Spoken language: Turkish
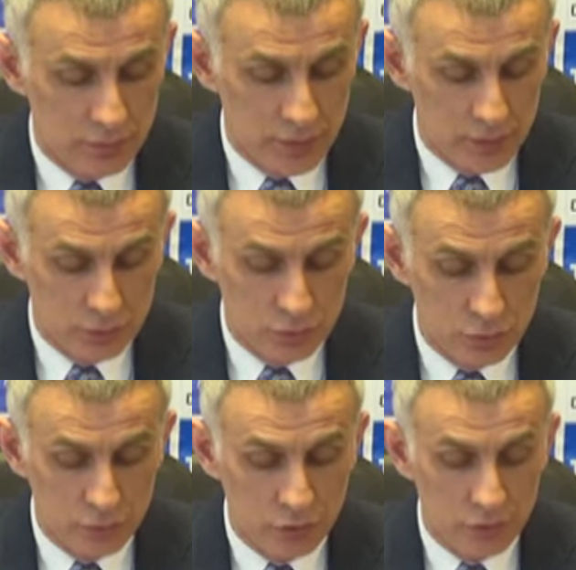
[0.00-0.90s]
ama
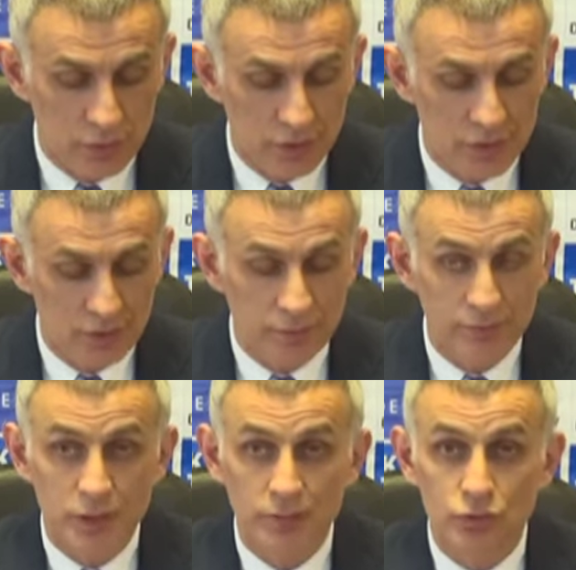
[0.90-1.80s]
kurumsal olarak
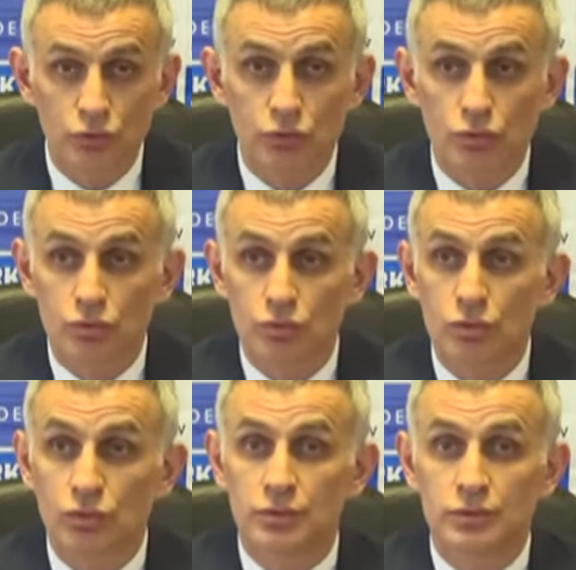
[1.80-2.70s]
cevap verme
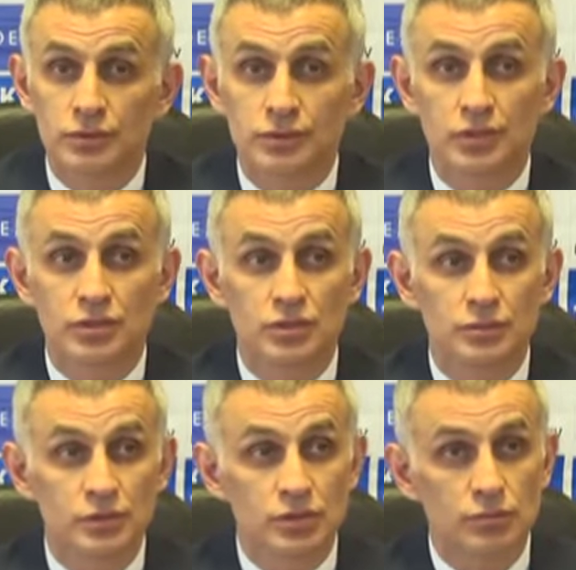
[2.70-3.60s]
zorunluluğu
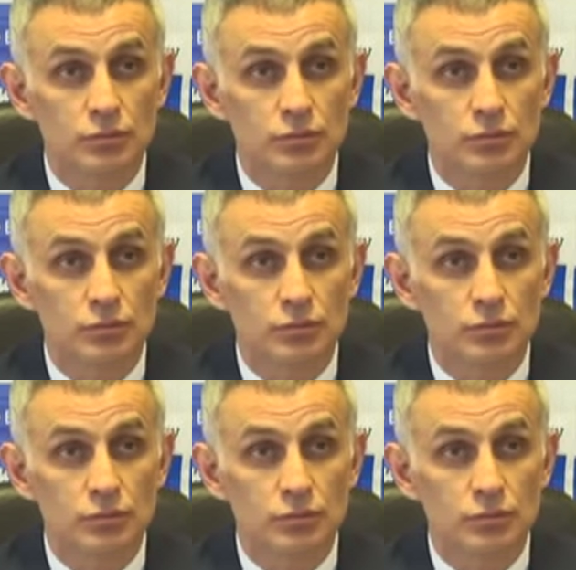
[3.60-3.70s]
taşıdığımız